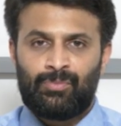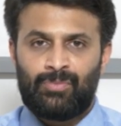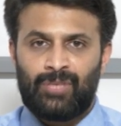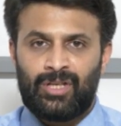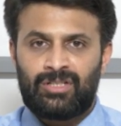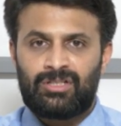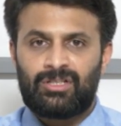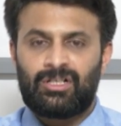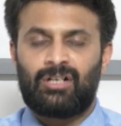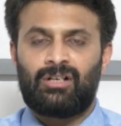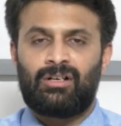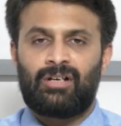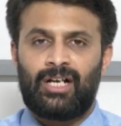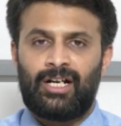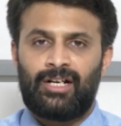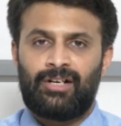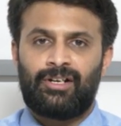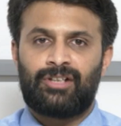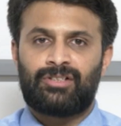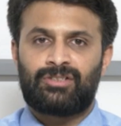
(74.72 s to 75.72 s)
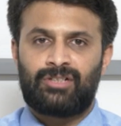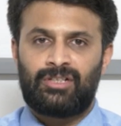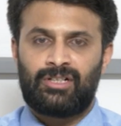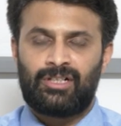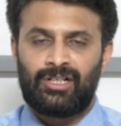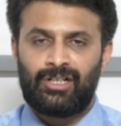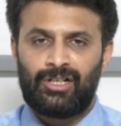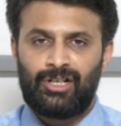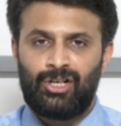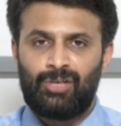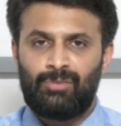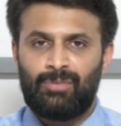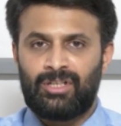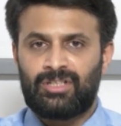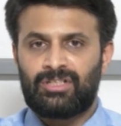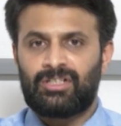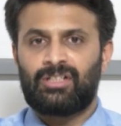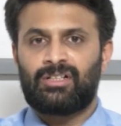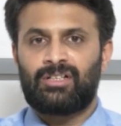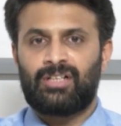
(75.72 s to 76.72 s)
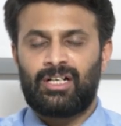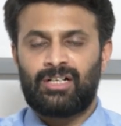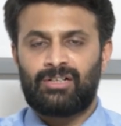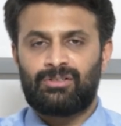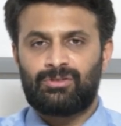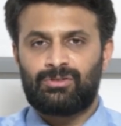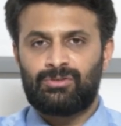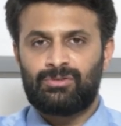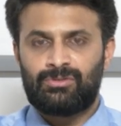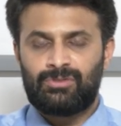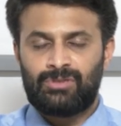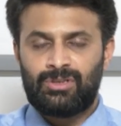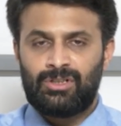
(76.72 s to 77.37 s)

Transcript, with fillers: మంచిగా హైడ్రేషన్ అంటే నీళ్ళు మంచిగా తాగుతూ